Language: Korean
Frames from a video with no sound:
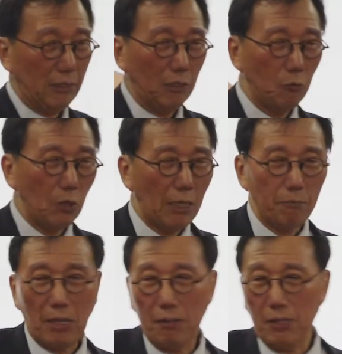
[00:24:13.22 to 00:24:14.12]
인구가
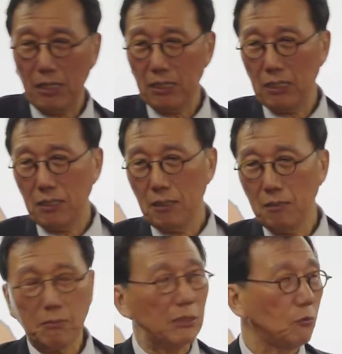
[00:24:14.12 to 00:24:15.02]
한
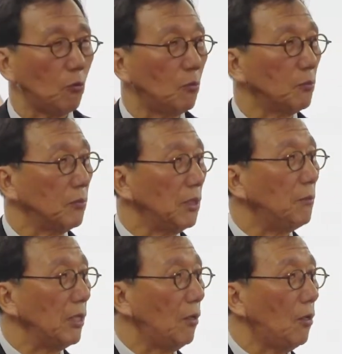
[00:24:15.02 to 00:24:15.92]
800만 조금
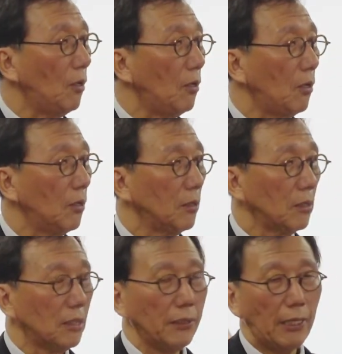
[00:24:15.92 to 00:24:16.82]
넘어요.
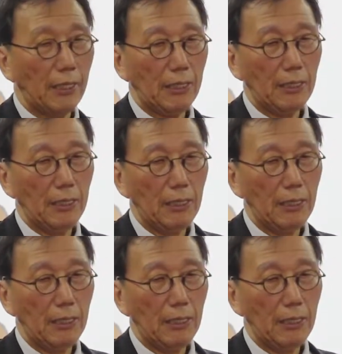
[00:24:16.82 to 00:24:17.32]
근데